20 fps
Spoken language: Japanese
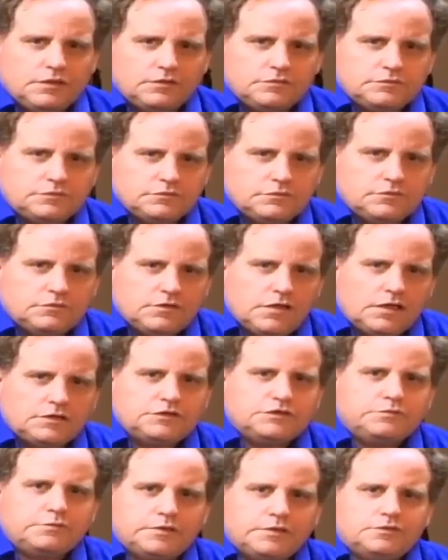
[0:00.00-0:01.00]
そのは
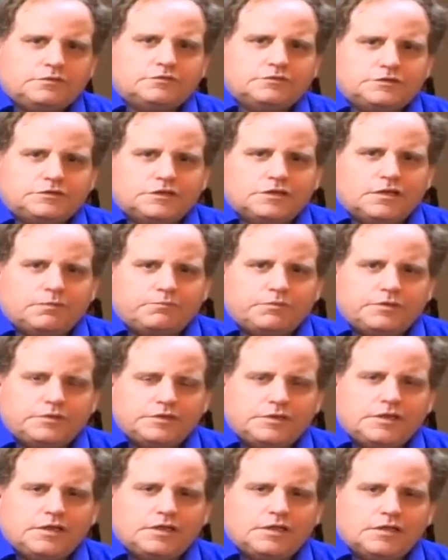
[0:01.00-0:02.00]
じめとしてやっぱ
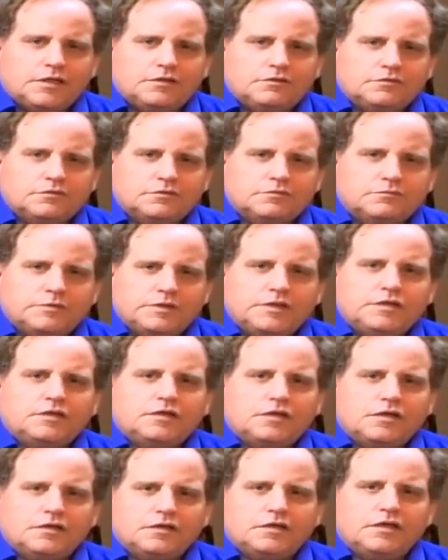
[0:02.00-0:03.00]
りね、民
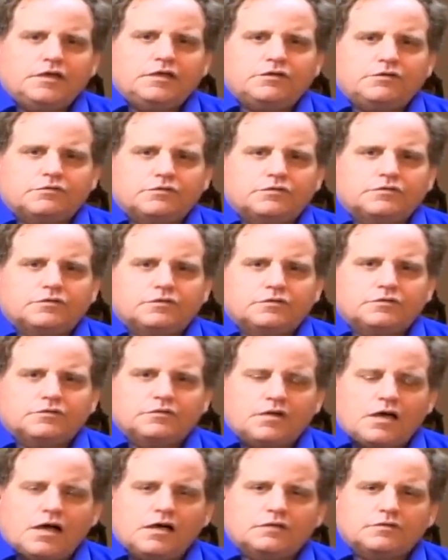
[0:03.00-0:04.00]
間銀行
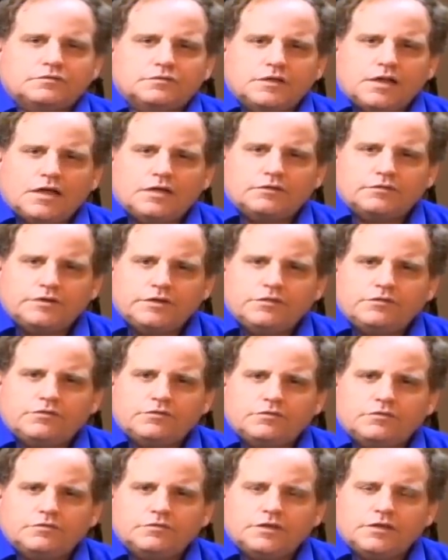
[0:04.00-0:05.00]
である日
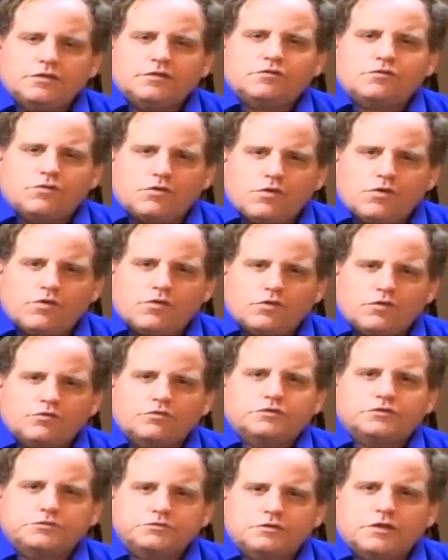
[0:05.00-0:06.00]
本銀行を
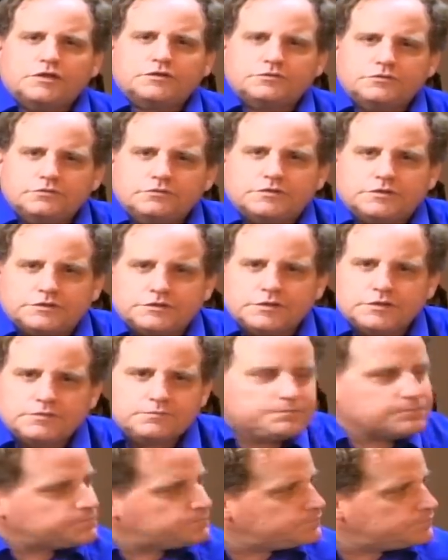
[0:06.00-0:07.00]
国有化するですね。
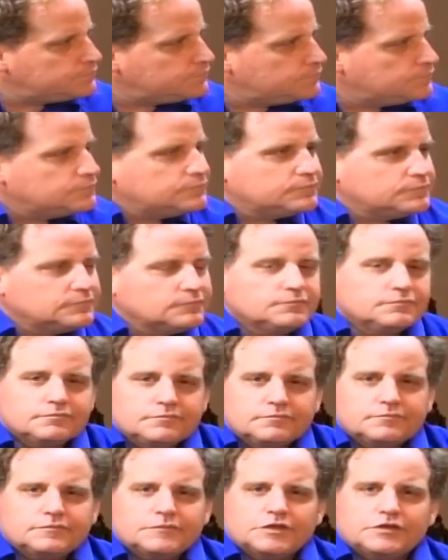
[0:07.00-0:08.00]

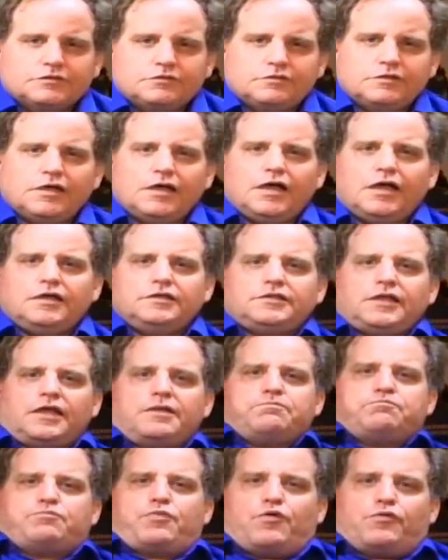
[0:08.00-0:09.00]
それが第
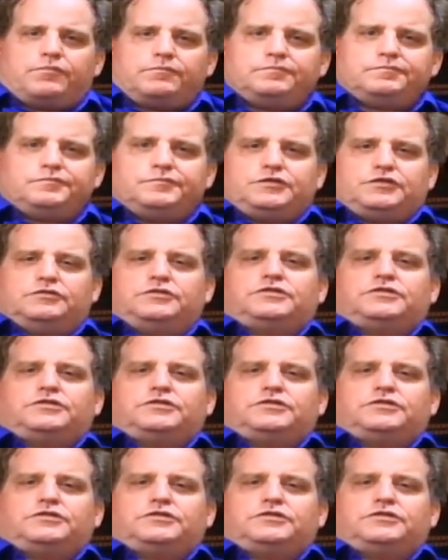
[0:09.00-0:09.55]
一歩。そし